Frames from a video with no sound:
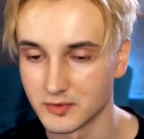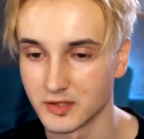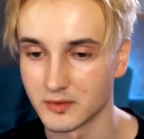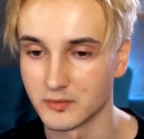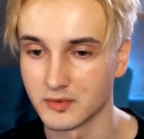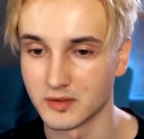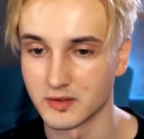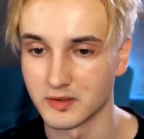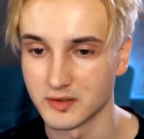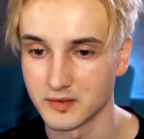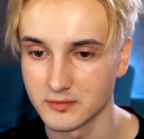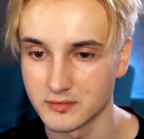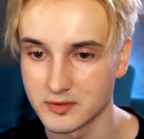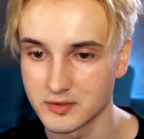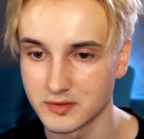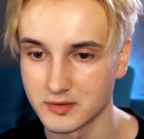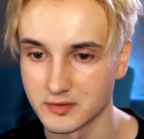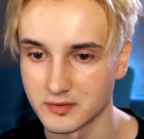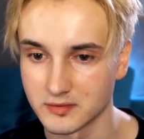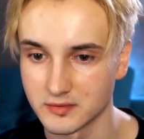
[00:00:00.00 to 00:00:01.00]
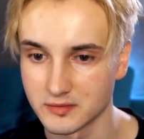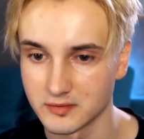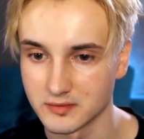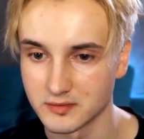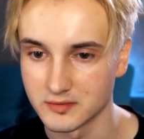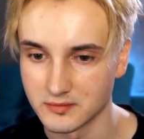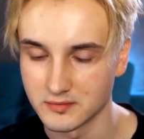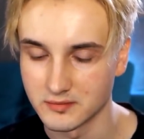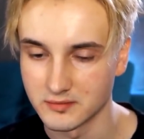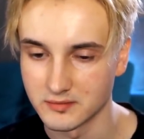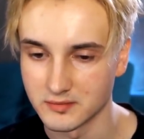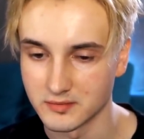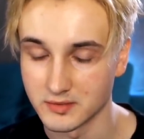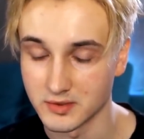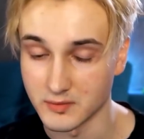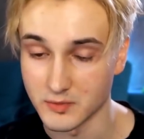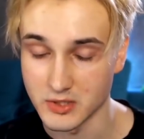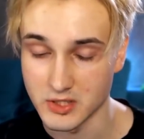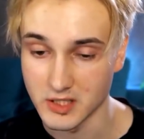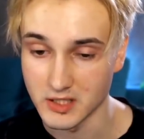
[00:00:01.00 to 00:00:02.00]
меня была девушка
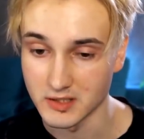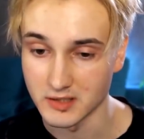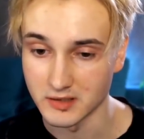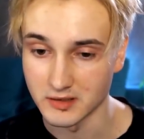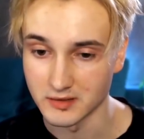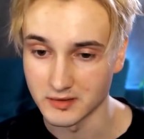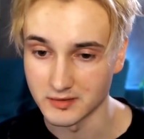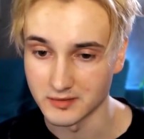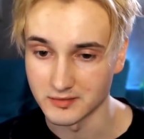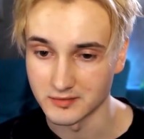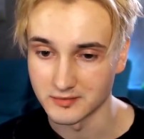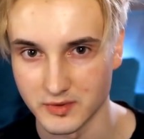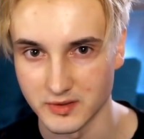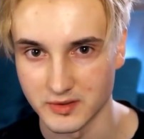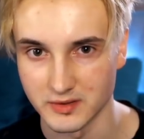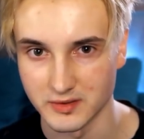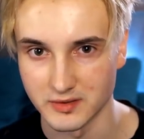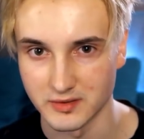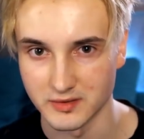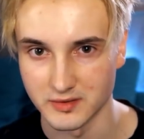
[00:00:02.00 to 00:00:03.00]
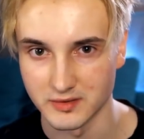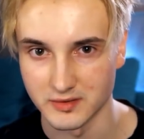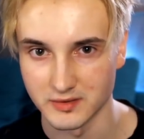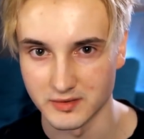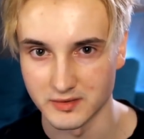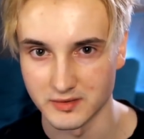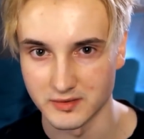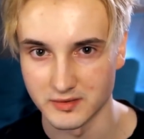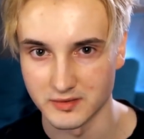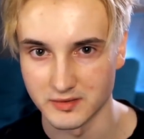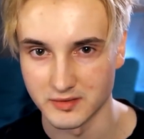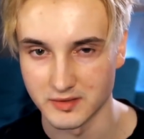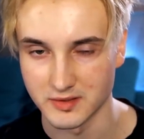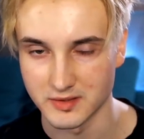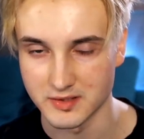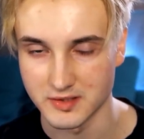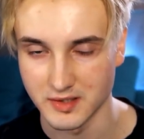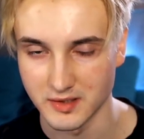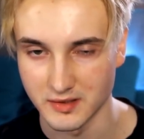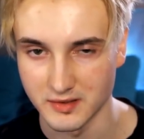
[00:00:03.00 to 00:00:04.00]
замечательная. Мы
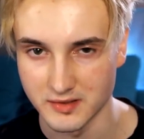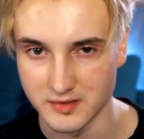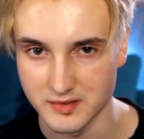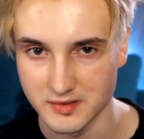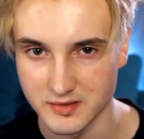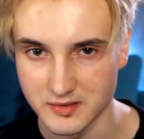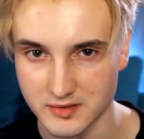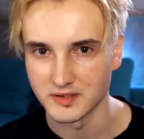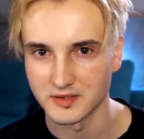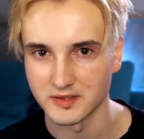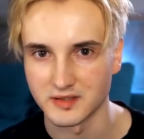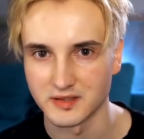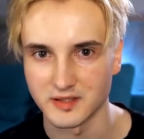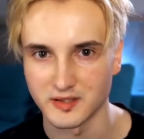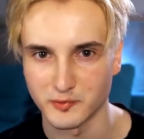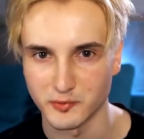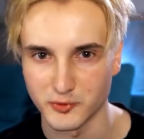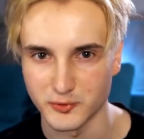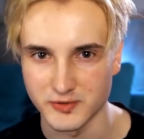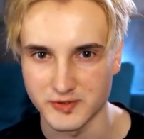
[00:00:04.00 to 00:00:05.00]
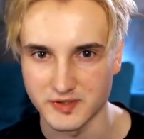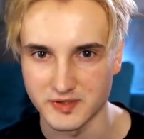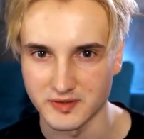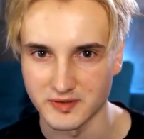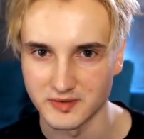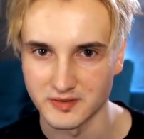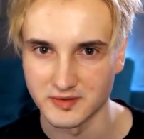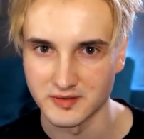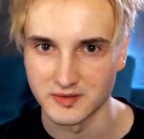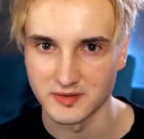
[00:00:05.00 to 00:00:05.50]
расстались. Это не так просто